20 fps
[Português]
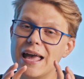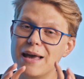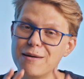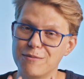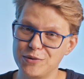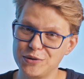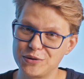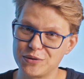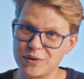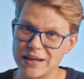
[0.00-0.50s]
É
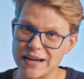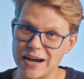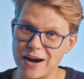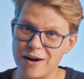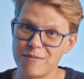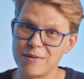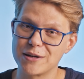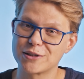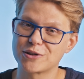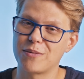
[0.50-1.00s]
muito
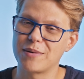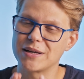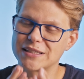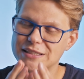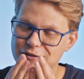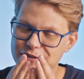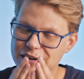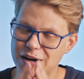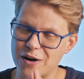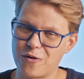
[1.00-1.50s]
legal, mas
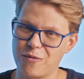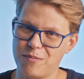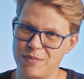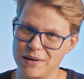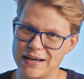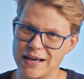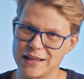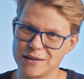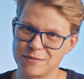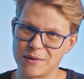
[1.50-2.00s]
começa a ficar
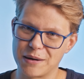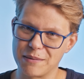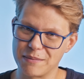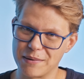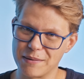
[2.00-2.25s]
complicado para